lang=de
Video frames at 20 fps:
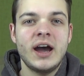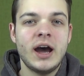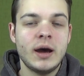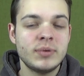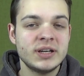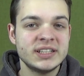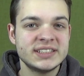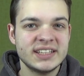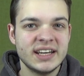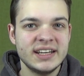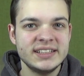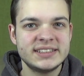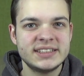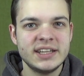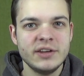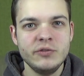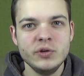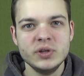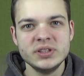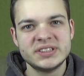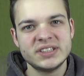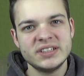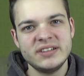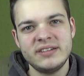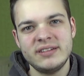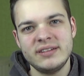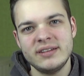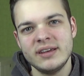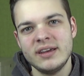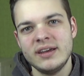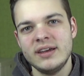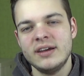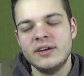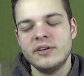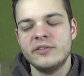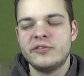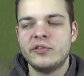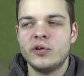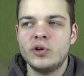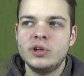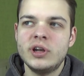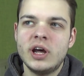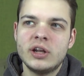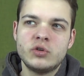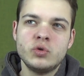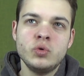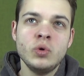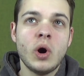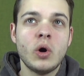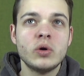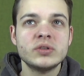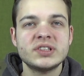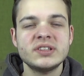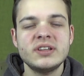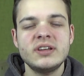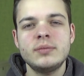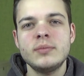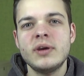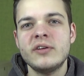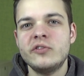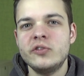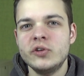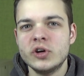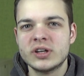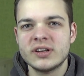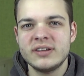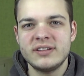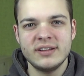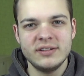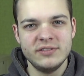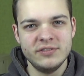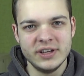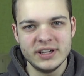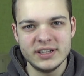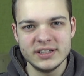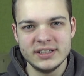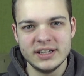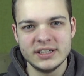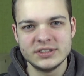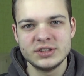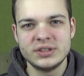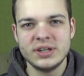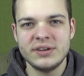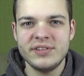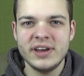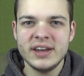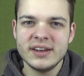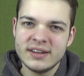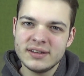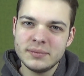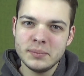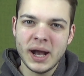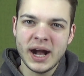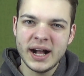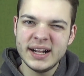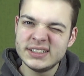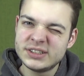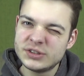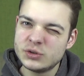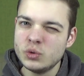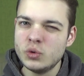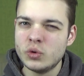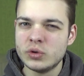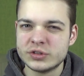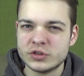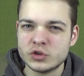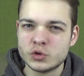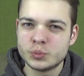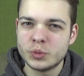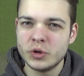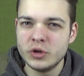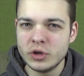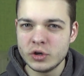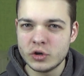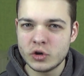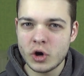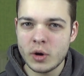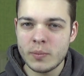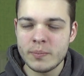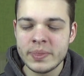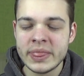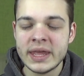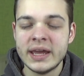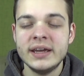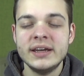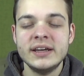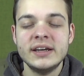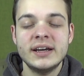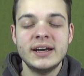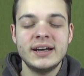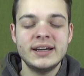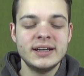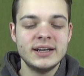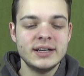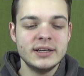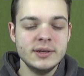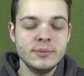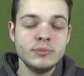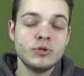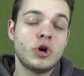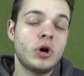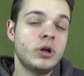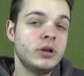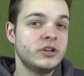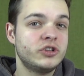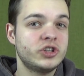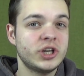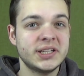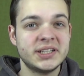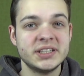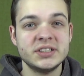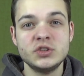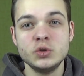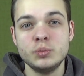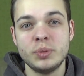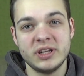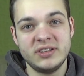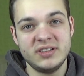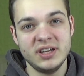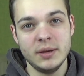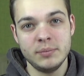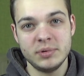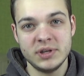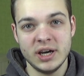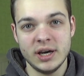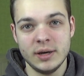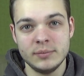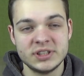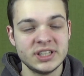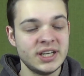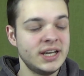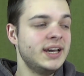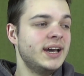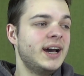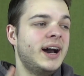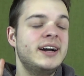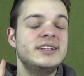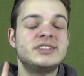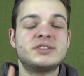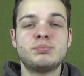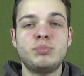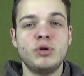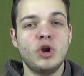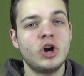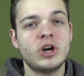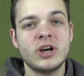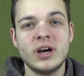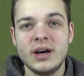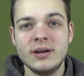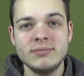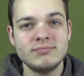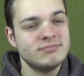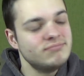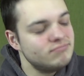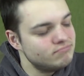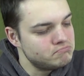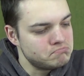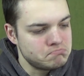aber es heißt, der wird sich von Natur aus nicht mehr wirklich entwickeln. Also da werden nicht mehr allzu große Sprünge kommen. Äh, Im College hat er super Tape gehabt. Als Blocker